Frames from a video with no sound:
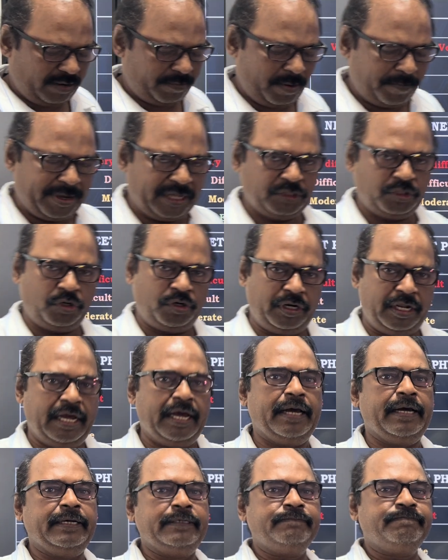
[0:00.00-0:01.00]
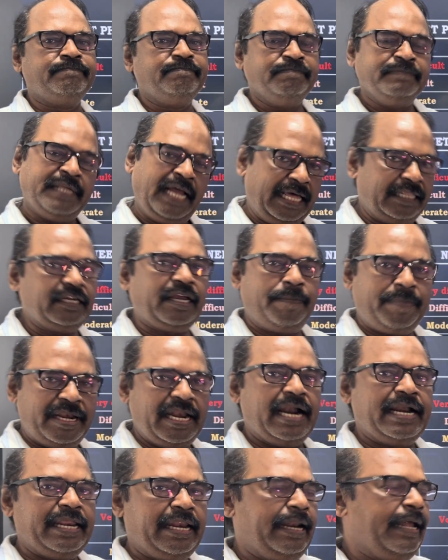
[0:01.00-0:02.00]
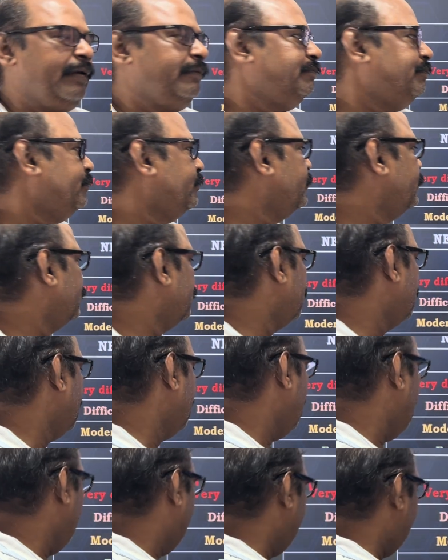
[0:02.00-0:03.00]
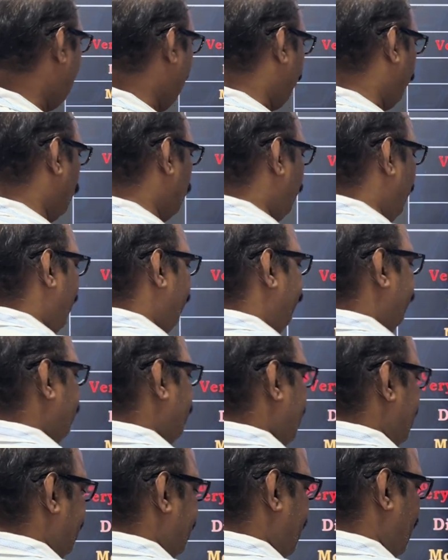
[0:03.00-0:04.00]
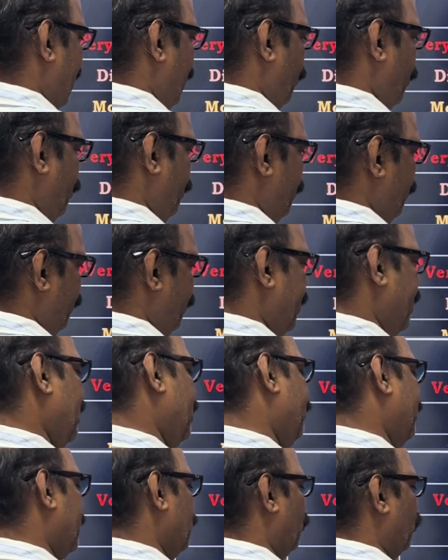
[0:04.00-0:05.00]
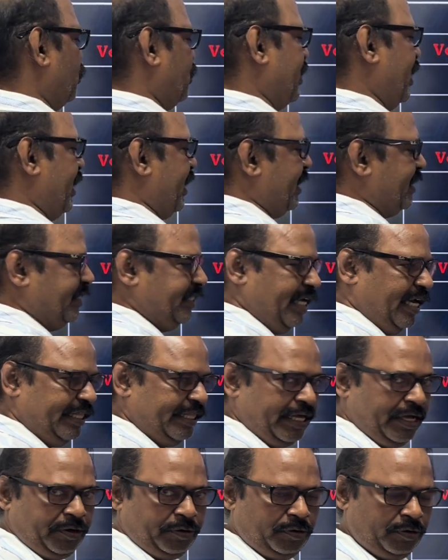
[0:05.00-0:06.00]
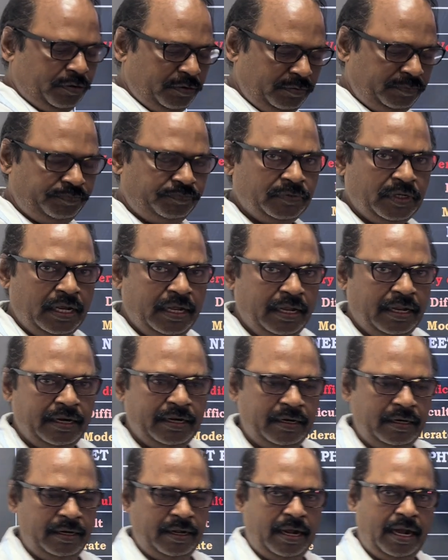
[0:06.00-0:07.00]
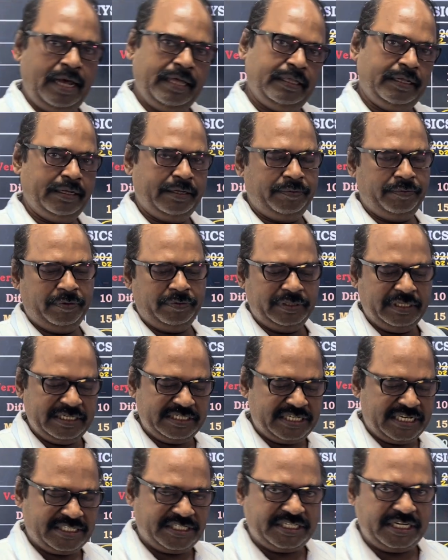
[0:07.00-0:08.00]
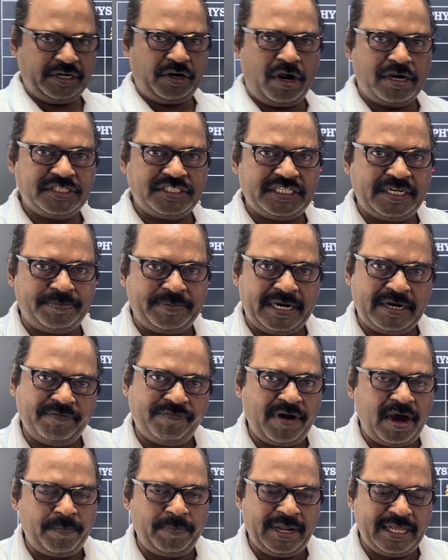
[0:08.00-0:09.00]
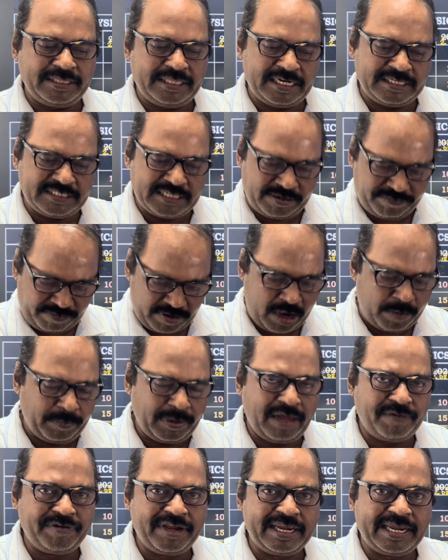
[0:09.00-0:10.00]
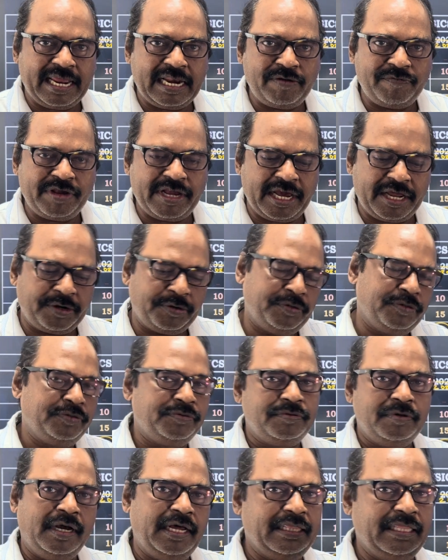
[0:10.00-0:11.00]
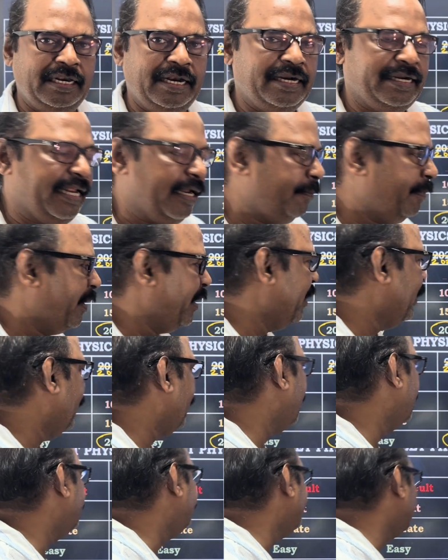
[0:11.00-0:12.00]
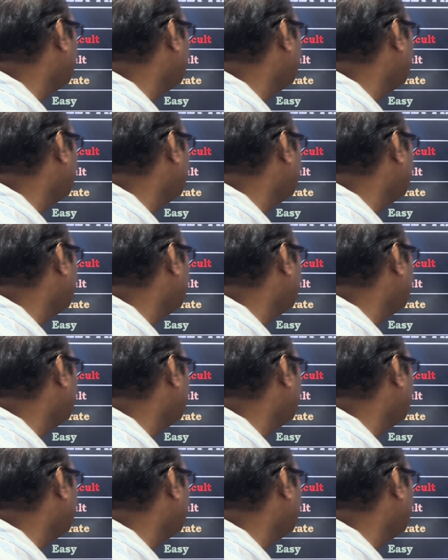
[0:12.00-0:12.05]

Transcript: நம்ம பார்த்தோம்னா அதுக்கு முன்னாடிலாம் எப்போதுமே ஃபிசிக்ஸ்னால் ஒரு இருபது கொஸ்டின் ஈஸியாக தான் இருக்கும் அது வந்து ஜஸ்ட் கான்செப்ட் அண்ட் ஃபார்முலா தெரிஞ்சால் ஃபார்முலாவே கேள்வியாக இருக்கும் அதெல்லாம் டிக் பண்ணிடலாம்